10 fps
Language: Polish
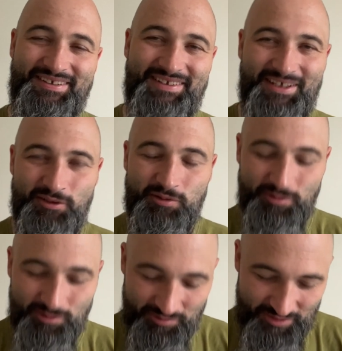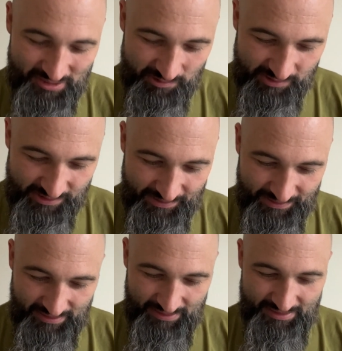nad którą Jezus
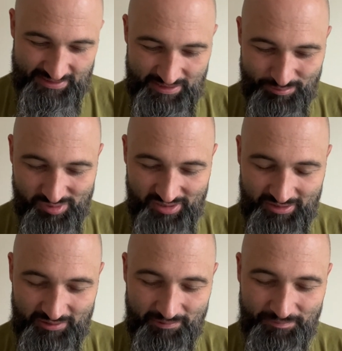zapłakał.